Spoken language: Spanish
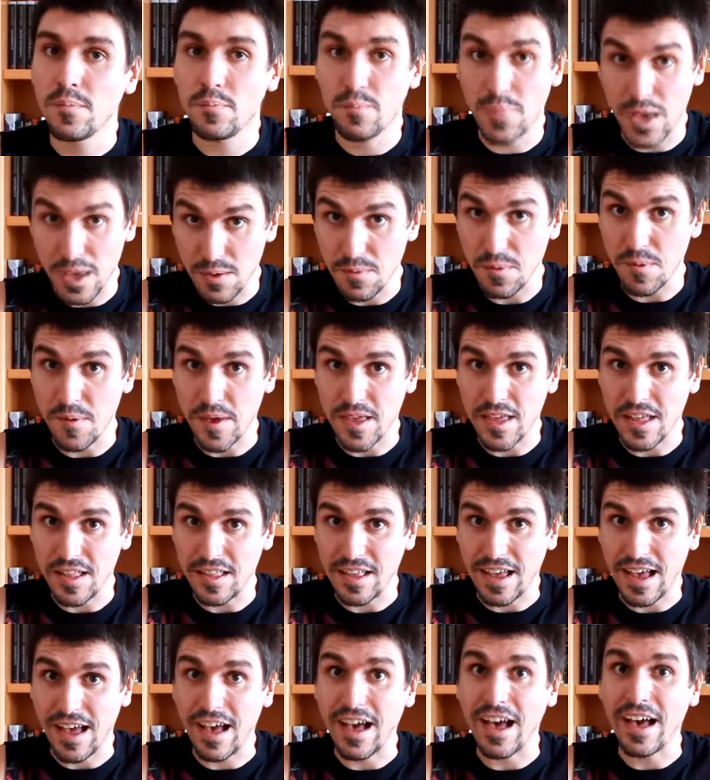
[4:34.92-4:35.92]
Baby
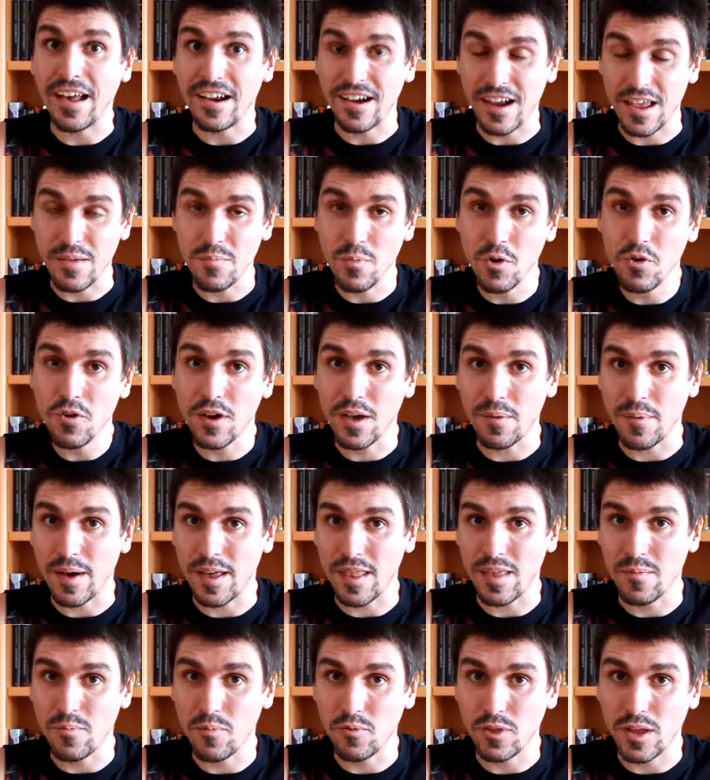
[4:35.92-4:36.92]
Belleta Remo que
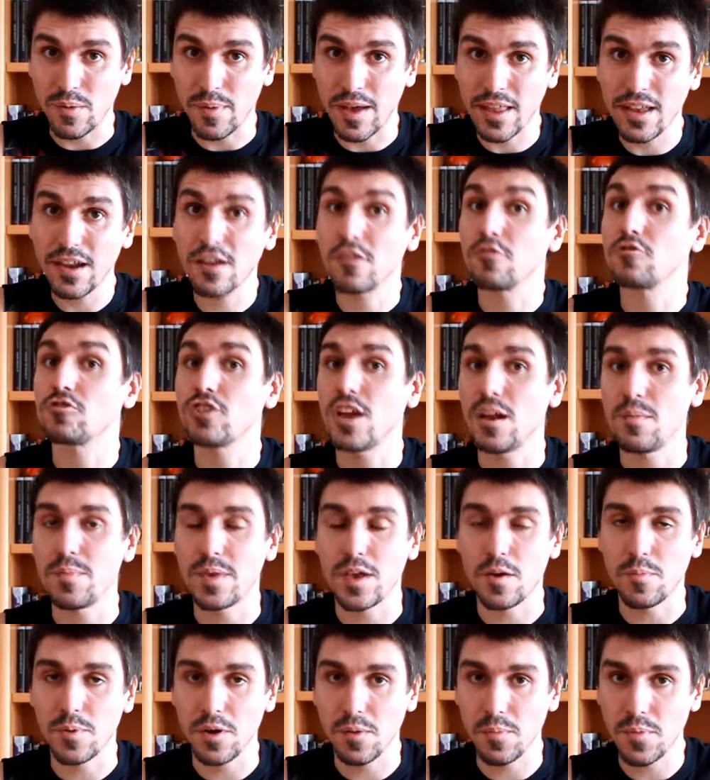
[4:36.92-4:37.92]
va de puta madre, no usé el
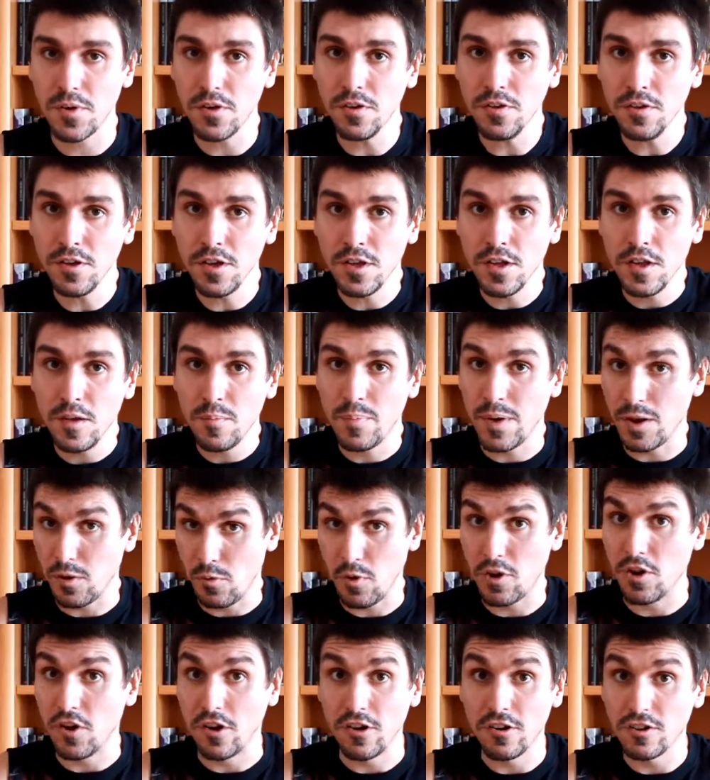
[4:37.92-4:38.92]
mío propio.
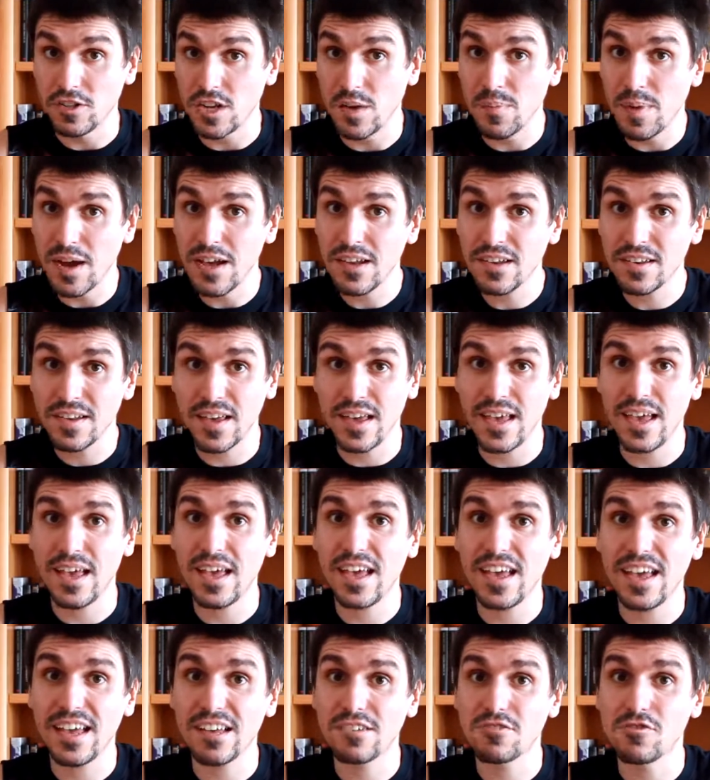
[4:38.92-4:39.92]
Pero bueno, que lo sepáis
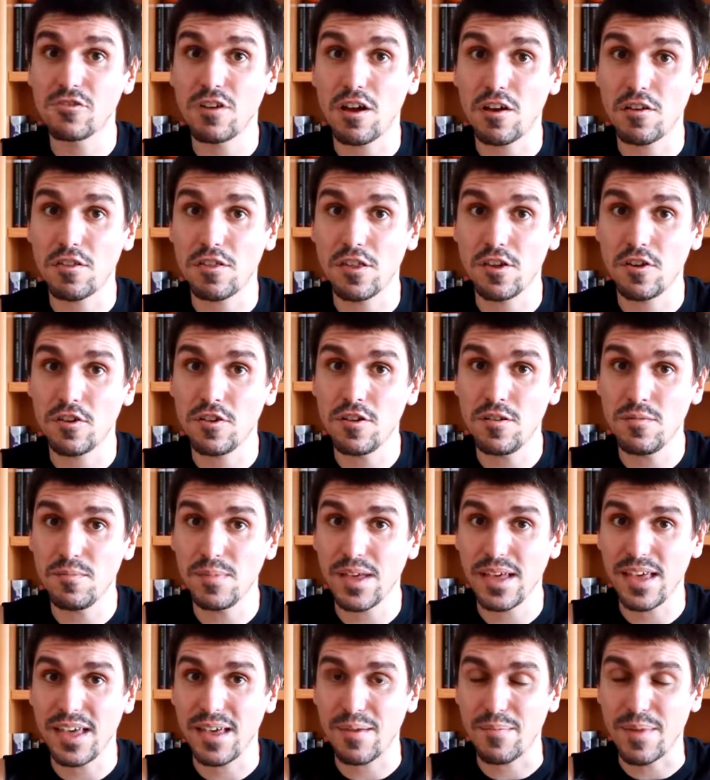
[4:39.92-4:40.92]
que es una opción
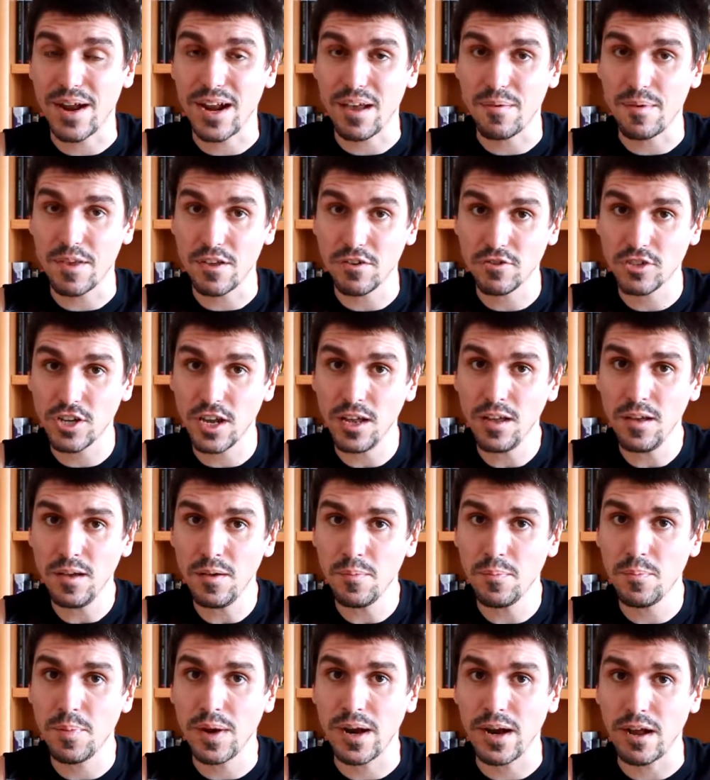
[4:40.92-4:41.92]
eh, maravillosa
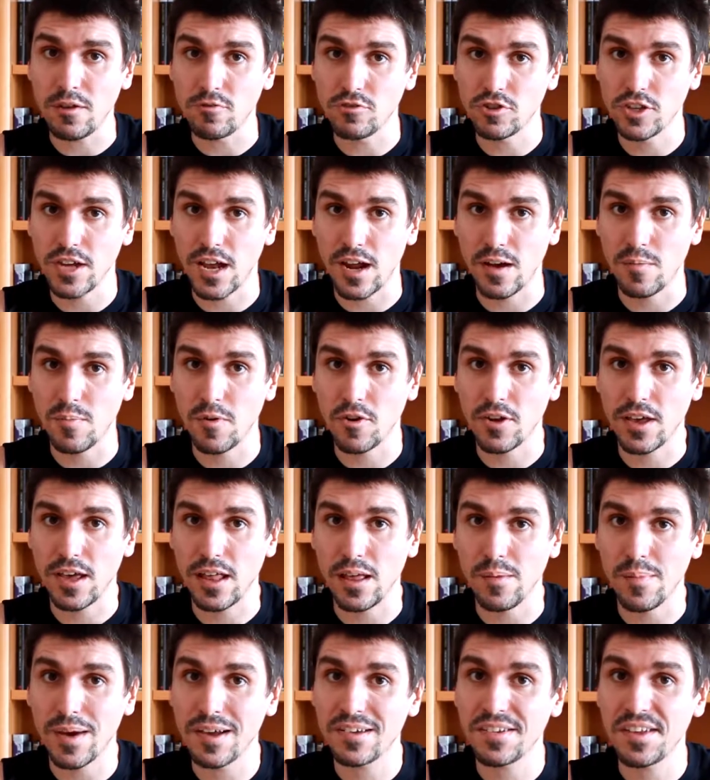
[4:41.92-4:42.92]
para usar, porque
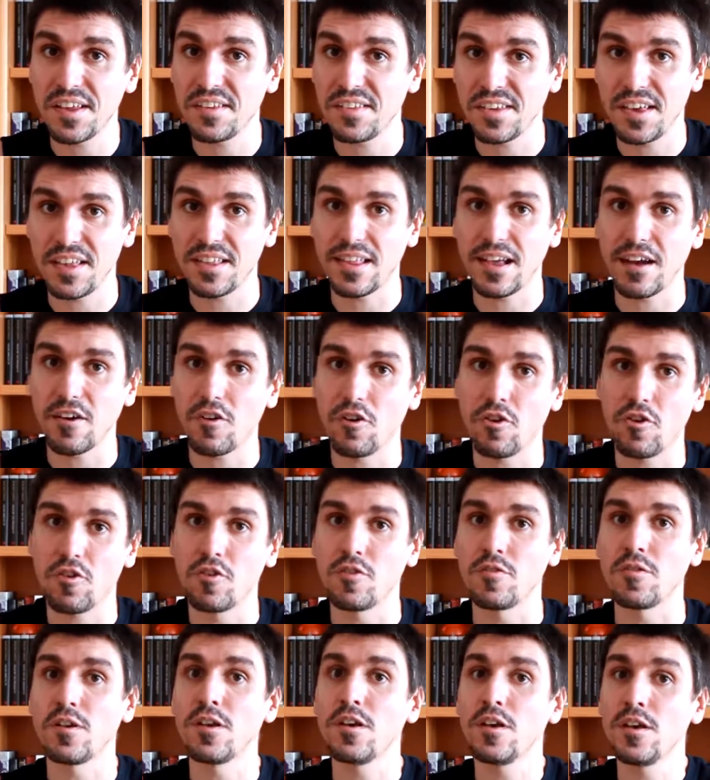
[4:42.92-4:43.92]
además se cheta
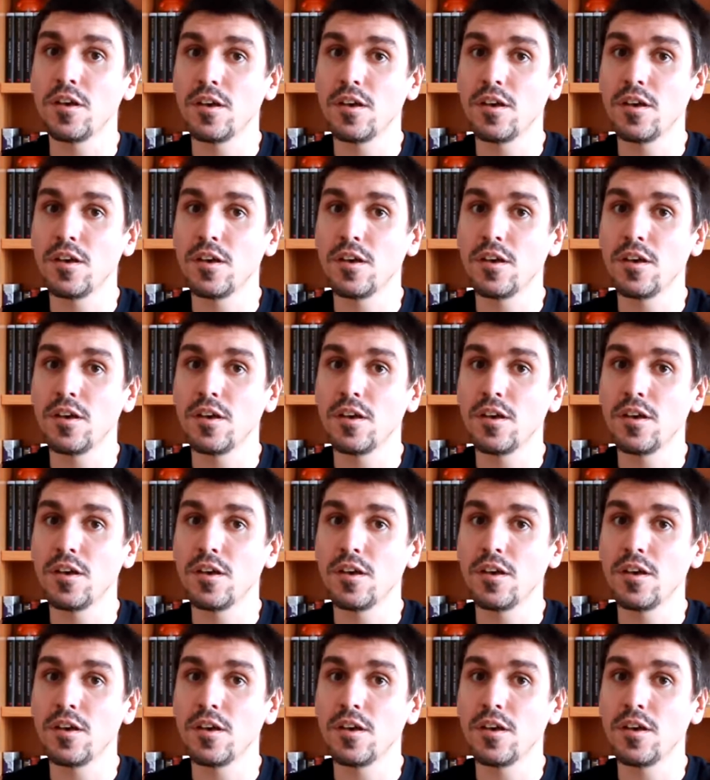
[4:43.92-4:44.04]
con